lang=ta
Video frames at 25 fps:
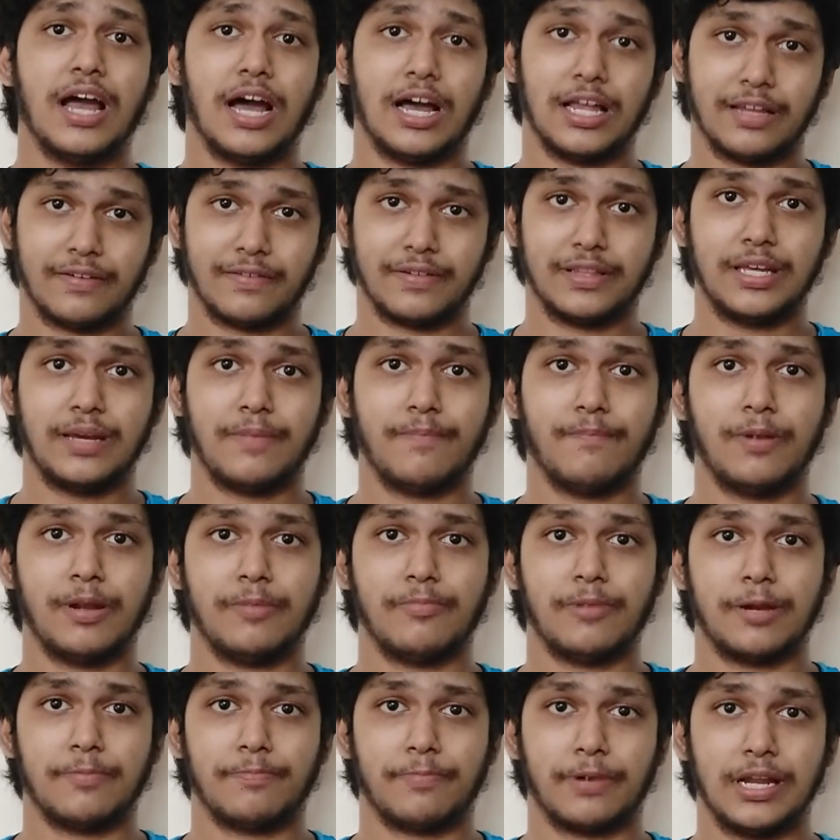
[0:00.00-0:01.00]
அதை வந்து
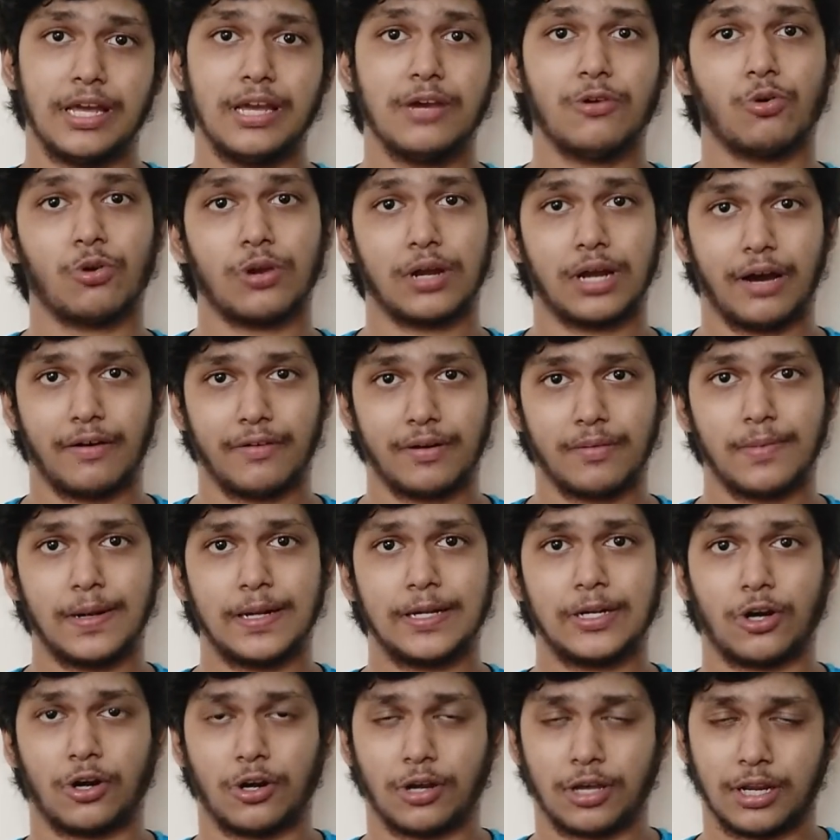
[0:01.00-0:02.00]
இம்ப்ளிமெண்ட் பண்ணி ஒரு
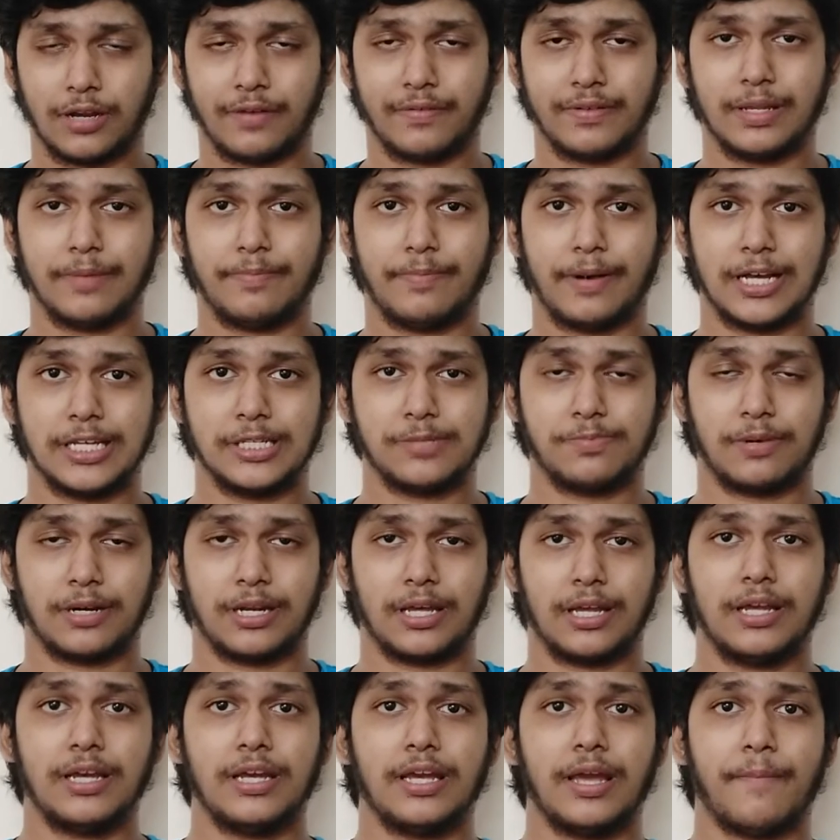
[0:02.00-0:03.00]
கவர்மெண்ட் ஆர்டராக வந்து பாஸ்
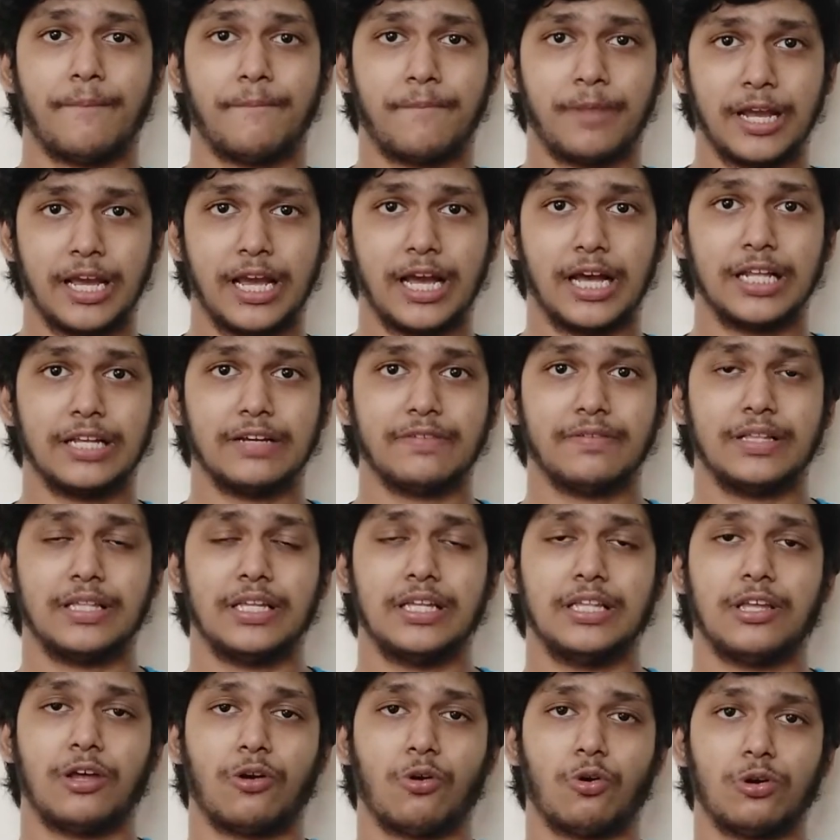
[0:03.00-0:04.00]
பண்ணார் எப்படியாவது
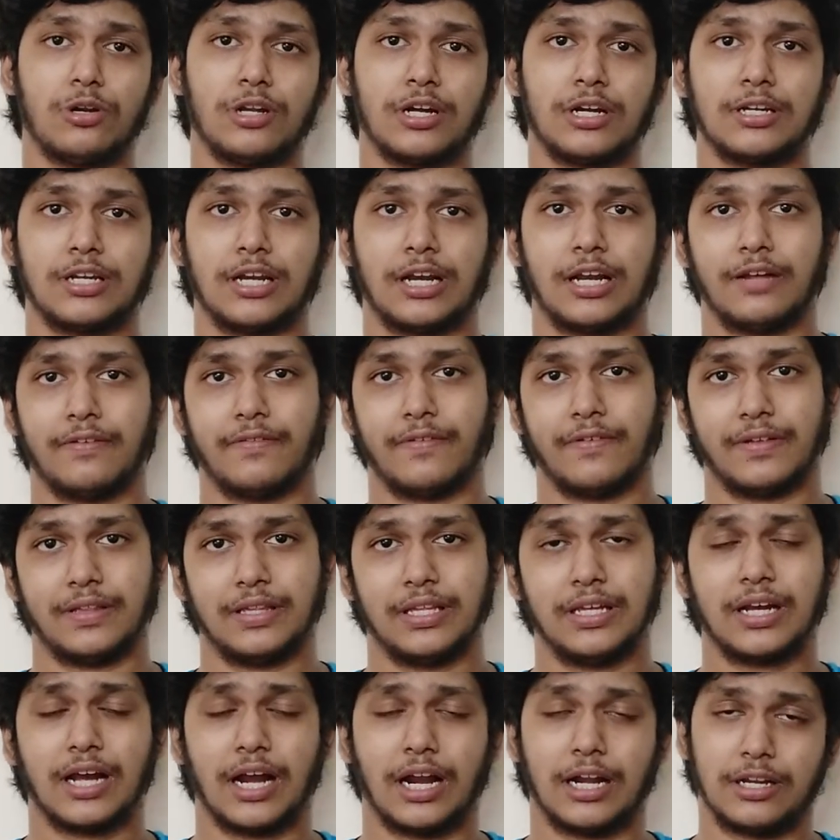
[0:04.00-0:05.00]
வந்து இந்த ரோட்டங் டனல்
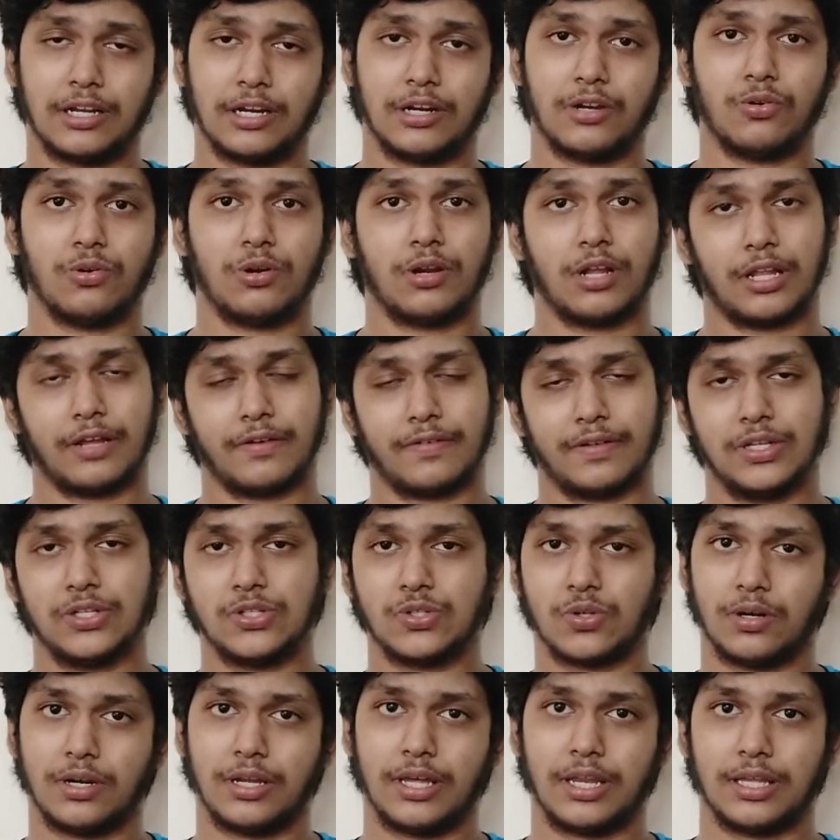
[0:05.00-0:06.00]
வந்து கட்டணுன்றதை வந்து
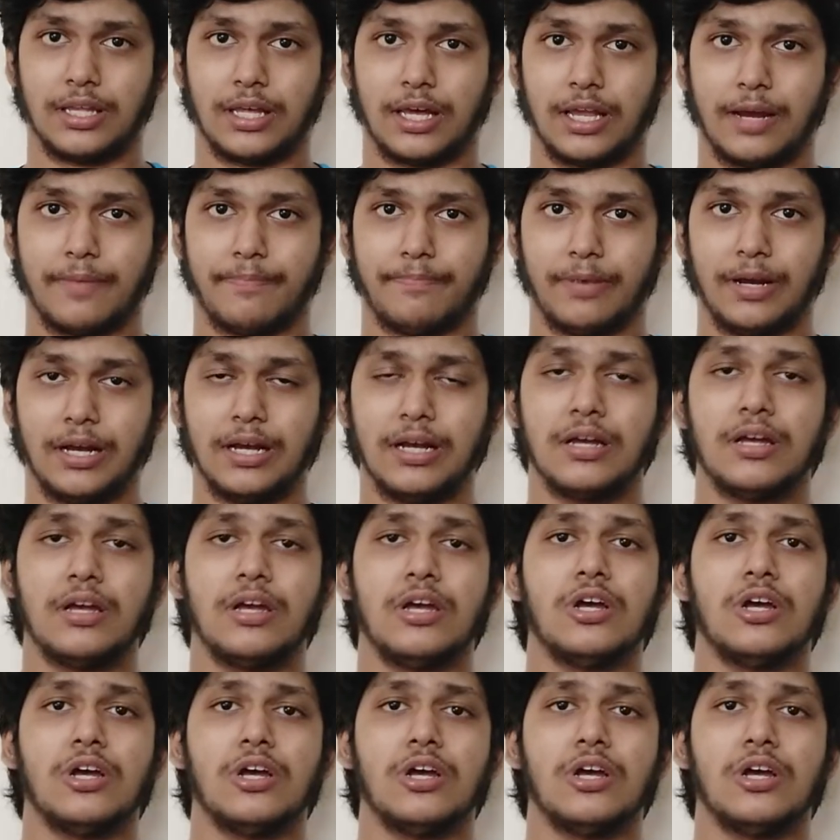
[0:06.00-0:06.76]
சொல்லியிருந்தார் அப்போ